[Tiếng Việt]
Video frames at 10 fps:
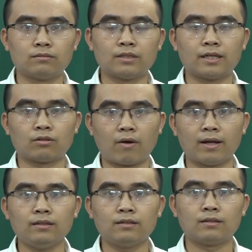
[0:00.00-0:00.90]
dạy
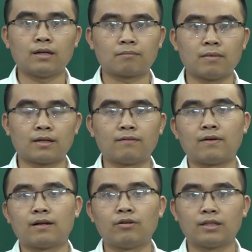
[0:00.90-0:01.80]
toán, đặc biệt là
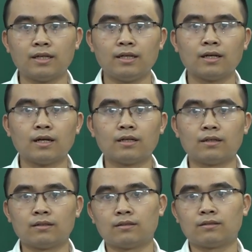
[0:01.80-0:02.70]
và luyện thi
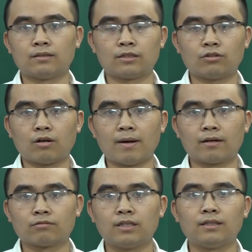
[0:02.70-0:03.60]
uh, dành cho các bạn
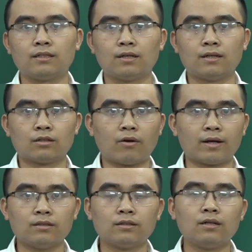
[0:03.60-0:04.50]
học sinh
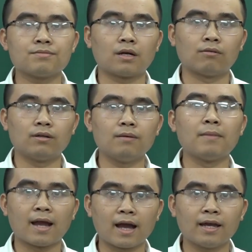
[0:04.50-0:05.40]
toán từ lớp sáu đến lớp
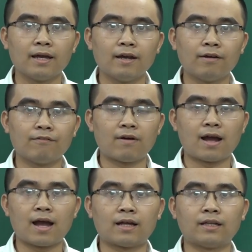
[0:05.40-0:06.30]
mười hai.
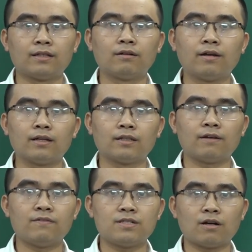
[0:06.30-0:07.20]
Và thầy thực hiện những
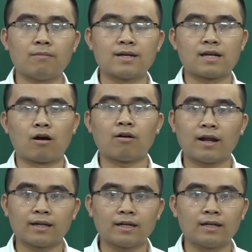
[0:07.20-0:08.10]
cái video bài giảng
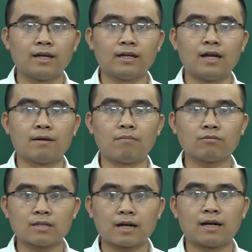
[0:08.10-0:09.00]
online này để
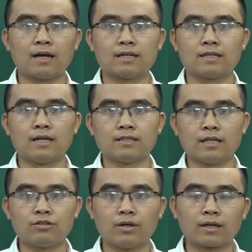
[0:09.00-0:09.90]
mong rằng là
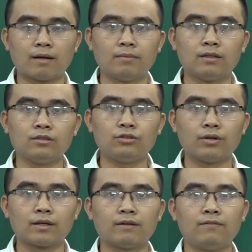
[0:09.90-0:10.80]
sẽ truyền cảm hứng,
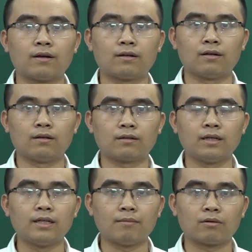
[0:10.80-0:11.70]
truyền cái việc uh,
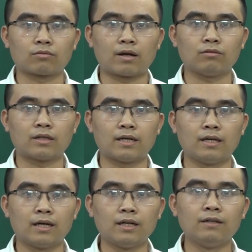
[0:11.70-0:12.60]
kinh nghiệm học toán của thầy
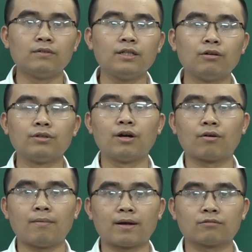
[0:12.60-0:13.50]
đến với nhiều nhiều
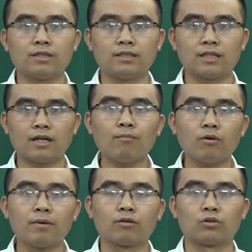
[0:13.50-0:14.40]
các bạn học sinh trên khắp
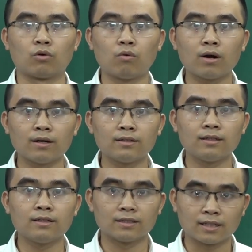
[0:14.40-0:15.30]
mọi miền của Tổ quốc hơn.
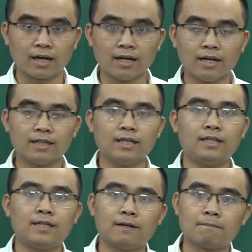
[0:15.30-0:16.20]
Được chưa? Thế
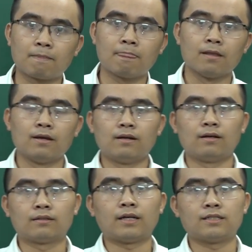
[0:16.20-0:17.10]
thì um,
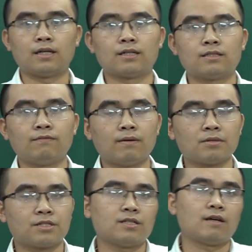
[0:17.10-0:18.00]
uh, thầy uh, xin phép
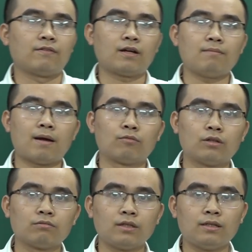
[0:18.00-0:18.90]
được chia sẻ với các bạn một
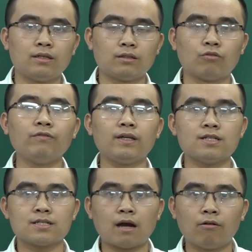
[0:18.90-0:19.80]
thông tin thú vị
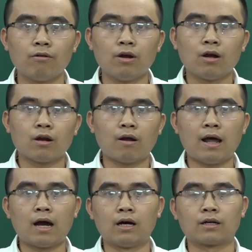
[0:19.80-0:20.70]
như sau. Đó là
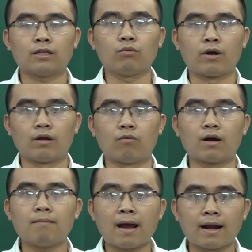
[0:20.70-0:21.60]
ở cái tuổi của
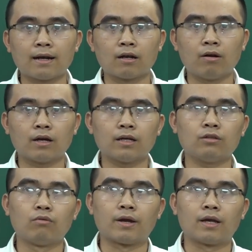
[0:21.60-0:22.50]
các bạn, đó là cái
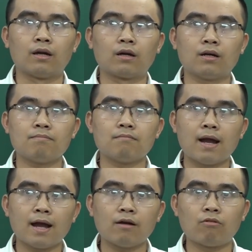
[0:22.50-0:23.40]
tuổi uh, cấp
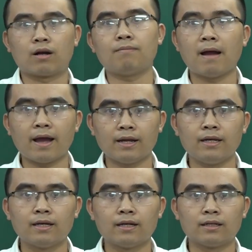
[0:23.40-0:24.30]
ba hoặc cấp hai
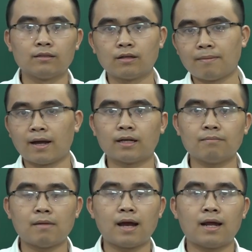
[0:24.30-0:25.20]
đi. Đấy, từ cấp hai đến
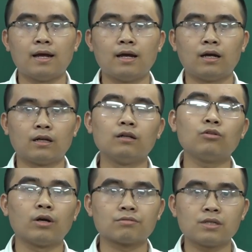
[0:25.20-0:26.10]
cấp ba, uh, lứa
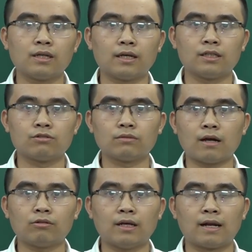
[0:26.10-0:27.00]
tuổi học sinh này thì chúng ta
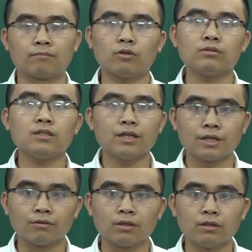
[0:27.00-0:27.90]
có thể làm tốt rất là
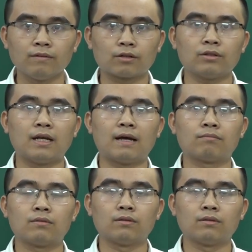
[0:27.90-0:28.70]
nhiều thứ và có thể làm